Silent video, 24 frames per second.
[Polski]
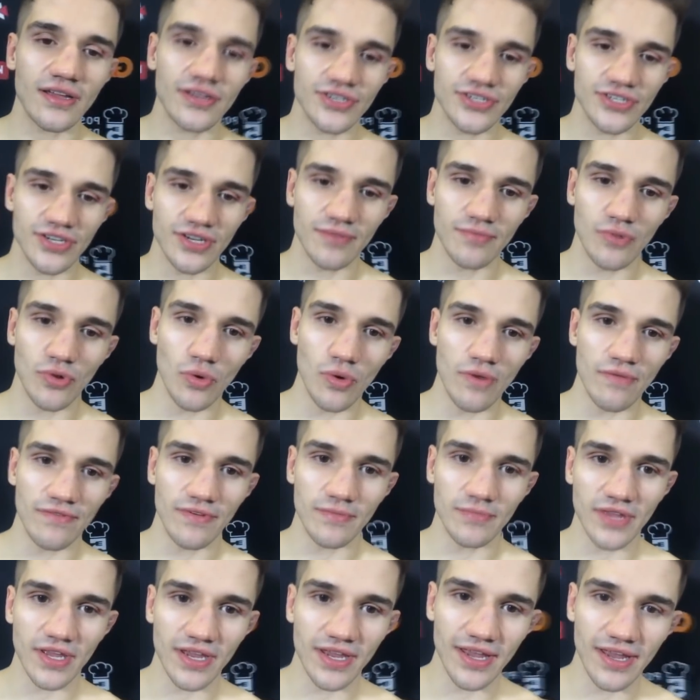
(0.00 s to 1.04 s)
że mogłem Wam
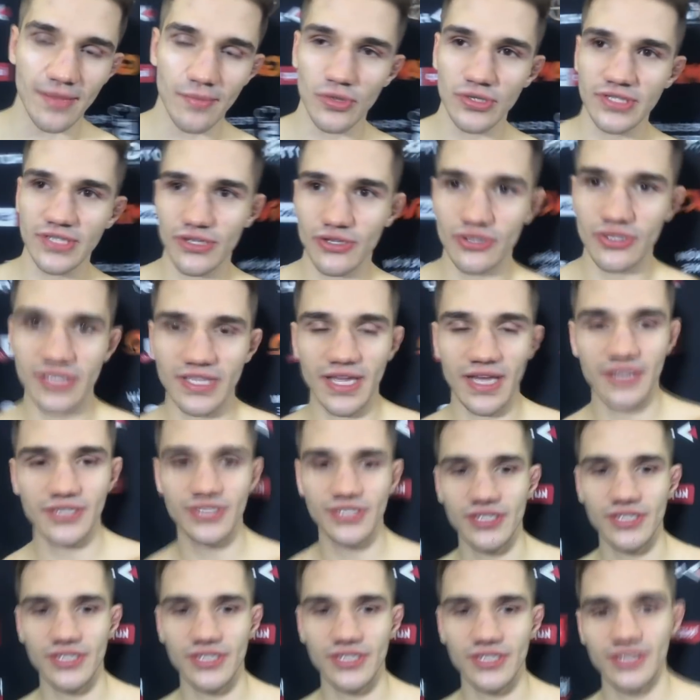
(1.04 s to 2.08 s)
takie emocje
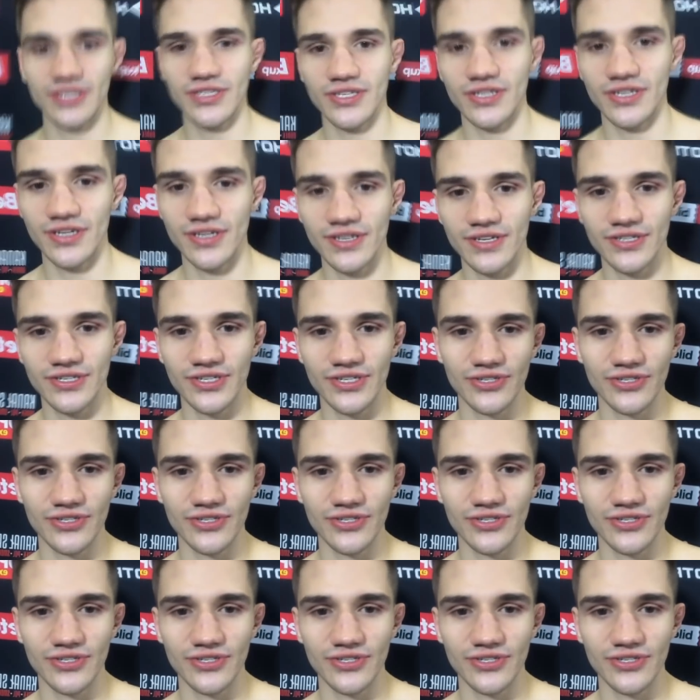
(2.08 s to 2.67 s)
dostarczyć i ci,